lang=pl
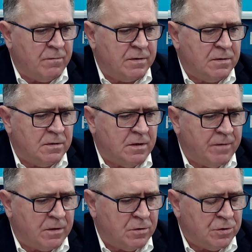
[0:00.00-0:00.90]
Inwestycja
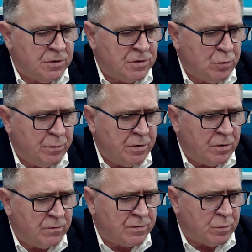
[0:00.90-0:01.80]
wartości 100
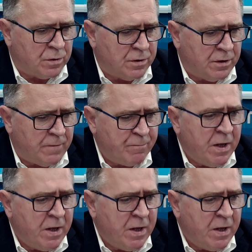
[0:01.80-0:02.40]
milionów złotych